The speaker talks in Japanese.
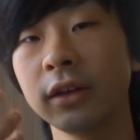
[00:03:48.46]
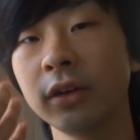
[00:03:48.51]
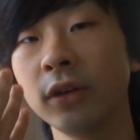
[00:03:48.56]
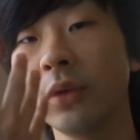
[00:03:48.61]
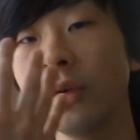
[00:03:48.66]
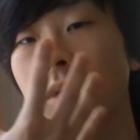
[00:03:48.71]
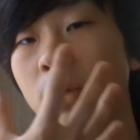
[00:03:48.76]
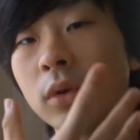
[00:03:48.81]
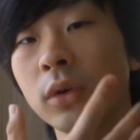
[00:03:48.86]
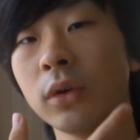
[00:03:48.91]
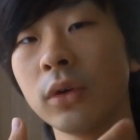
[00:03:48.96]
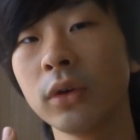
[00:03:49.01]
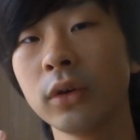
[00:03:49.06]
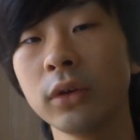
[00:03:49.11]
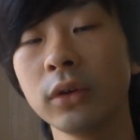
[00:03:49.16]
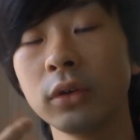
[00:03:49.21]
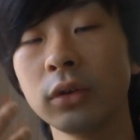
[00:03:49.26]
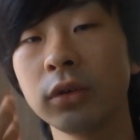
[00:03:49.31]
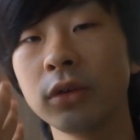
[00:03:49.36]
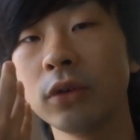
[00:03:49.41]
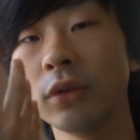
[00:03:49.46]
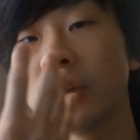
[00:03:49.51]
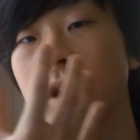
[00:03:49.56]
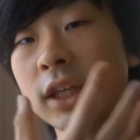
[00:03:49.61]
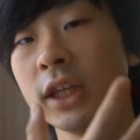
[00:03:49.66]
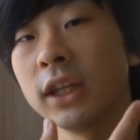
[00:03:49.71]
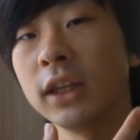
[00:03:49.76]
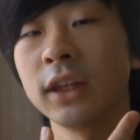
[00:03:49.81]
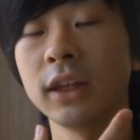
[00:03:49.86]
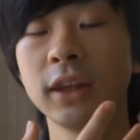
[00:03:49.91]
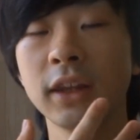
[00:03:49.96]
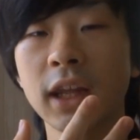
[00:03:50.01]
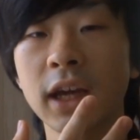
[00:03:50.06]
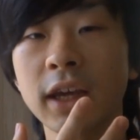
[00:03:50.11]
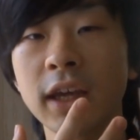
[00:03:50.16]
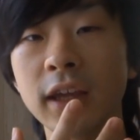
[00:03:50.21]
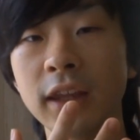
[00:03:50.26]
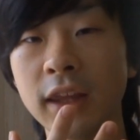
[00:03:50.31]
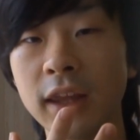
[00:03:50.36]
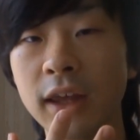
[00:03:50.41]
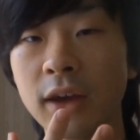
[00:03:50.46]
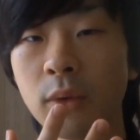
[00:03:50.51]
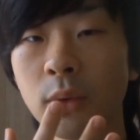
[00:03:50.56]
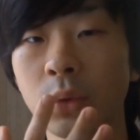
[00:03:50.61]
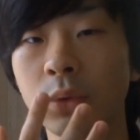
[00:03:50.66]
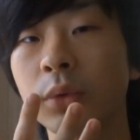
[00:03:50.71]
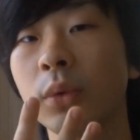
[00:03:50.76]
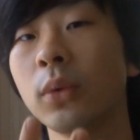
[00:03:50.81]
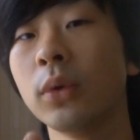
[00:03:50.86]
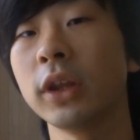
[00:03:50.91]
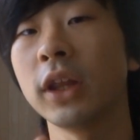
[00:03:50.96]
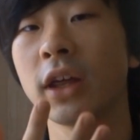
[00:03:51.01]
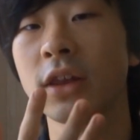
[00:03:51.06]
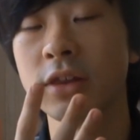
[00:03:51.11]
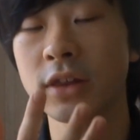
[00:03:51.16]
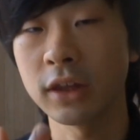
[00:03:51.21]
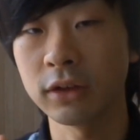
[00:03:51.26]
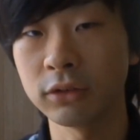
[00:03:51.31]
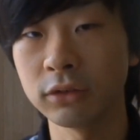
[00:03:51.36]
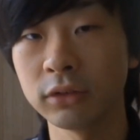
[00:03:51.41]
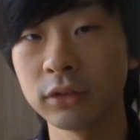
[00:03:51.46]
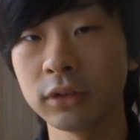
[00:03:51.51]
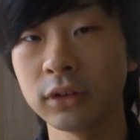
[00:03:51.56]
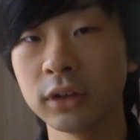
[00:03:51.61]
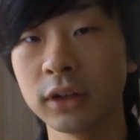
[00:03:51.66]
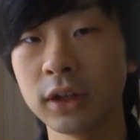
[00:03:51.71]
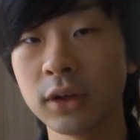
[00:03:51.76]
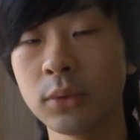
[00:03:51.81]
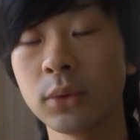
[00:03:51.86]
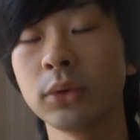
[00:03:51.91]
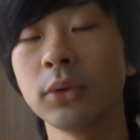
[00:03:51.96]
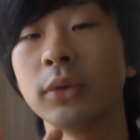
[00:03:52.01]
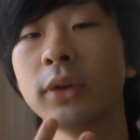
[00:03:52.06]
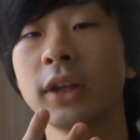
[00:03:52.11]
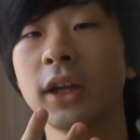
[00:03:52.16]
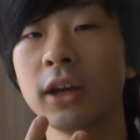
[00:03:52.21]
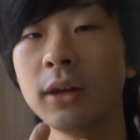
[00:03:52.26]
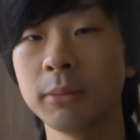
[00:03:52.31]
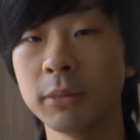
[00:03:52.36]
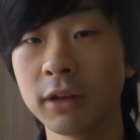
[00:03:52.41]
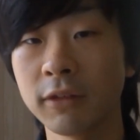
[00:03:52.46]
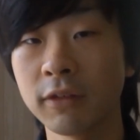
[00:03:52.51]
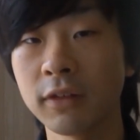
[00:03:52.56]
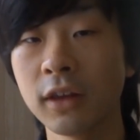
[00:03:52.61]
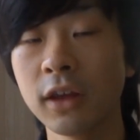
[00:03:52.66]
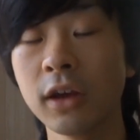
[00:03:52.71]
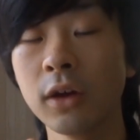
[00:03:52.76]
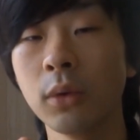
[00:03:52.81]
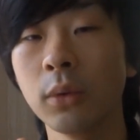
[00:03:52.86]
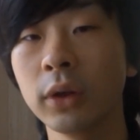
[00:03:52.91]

の空気だけで音を出してるってことになります。